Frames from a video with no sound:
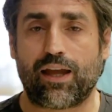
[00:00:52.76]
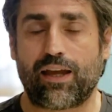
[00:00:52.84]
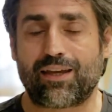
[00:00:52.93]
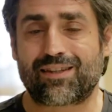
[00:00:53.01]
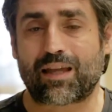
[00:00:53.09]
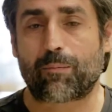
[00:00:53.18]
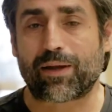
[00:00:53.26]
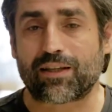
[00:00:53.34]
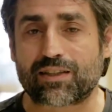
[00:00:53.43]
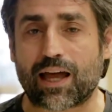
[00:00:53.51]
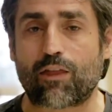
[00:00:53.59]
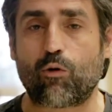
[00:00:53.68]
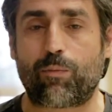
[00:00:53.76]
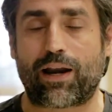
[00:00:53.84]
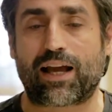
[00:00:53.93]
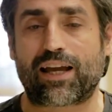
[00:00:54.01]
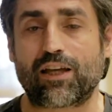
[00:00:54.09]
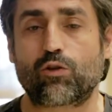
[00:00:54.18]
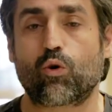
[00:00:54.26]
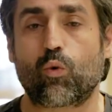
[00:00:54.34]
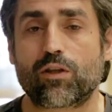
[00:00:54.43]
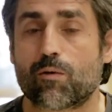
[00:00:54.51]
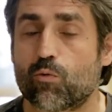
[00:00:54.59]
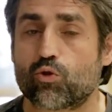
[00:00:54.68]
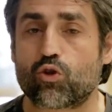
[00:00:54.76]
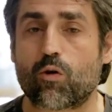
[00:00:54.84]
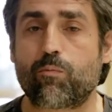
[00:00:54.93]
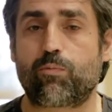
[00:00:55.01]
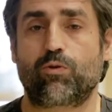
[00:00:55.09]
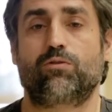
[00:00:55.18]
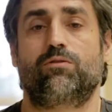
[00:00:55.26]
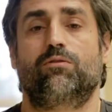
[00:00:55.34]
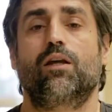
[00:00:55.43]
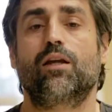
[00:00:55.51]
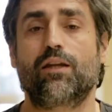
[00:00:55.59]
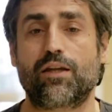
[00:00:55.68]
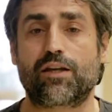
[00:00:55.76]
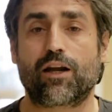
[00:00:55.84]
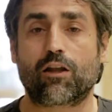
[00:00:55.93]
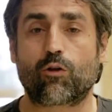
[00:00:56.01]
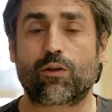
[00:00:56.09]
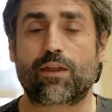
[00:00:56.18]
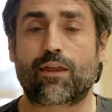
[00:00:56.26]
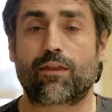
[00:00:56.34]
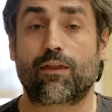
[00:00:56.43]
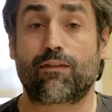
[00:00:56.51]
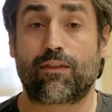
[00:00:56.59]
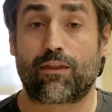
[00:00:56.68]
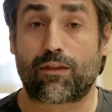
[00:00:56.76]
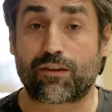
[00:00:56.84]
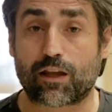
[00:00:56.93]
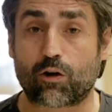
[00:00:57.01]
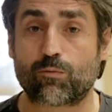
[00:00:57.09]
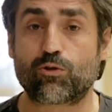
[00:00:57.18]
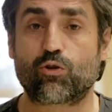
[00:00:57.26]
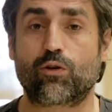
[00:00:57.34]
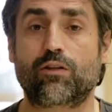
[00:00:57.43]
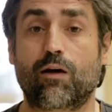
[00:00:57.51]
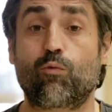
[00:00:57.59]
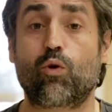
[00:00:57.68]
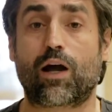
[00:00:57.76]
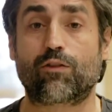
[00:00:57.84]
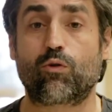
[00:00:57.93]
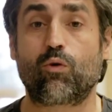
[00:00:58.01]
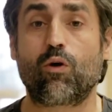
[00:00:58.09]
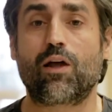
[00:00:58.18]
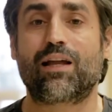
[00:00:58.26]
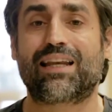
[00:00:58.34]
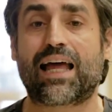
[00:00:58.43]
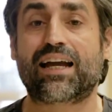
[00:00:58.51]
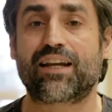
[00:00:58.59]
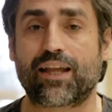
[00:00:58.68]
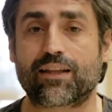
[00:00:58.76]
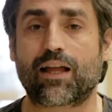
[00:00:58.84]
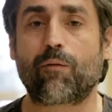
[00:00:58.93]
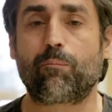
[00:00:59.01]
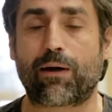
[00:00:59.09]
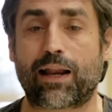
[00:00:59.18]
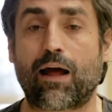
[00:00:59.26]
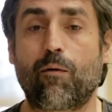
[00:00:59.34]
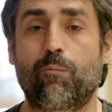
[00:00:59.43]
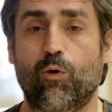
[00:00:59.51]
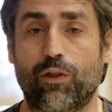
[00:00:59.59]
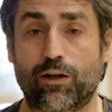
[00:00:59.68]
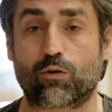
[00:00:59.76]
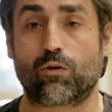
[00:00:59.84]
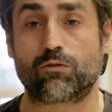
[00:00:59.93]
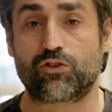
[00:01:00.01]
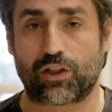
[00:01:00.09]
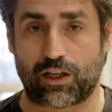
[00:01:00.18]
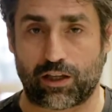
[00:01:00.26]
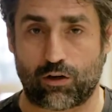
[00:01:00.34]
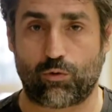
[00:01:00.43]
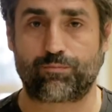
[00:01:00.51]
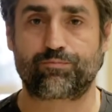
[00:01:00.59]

está pensado para que esto cueste mucho, pues Izquierda Unida desde, esta comisión está buscando las grietas para poder conseguirlo.